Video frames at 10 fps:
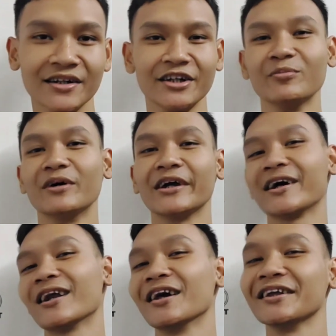diberi
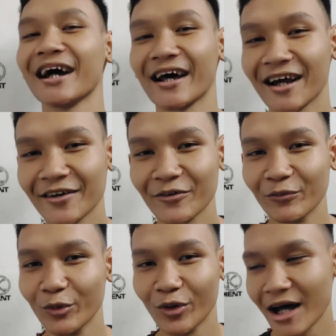kelancaran
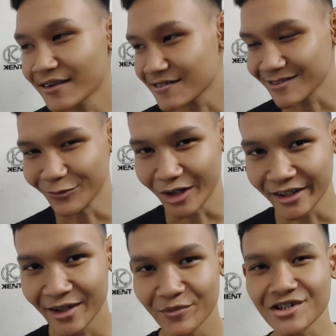buat
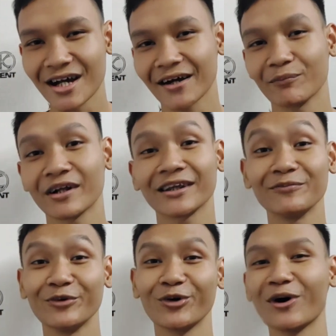semuanya bisa
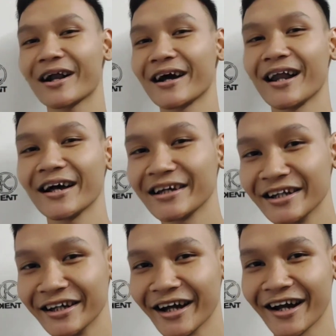bertemu keluarga lagi
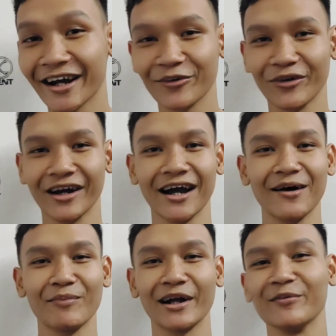nih karena kan udah nggak
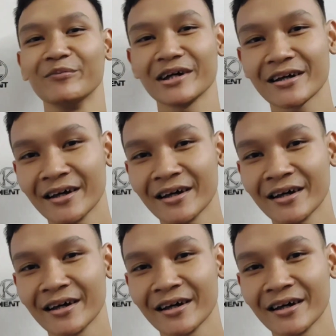pandemik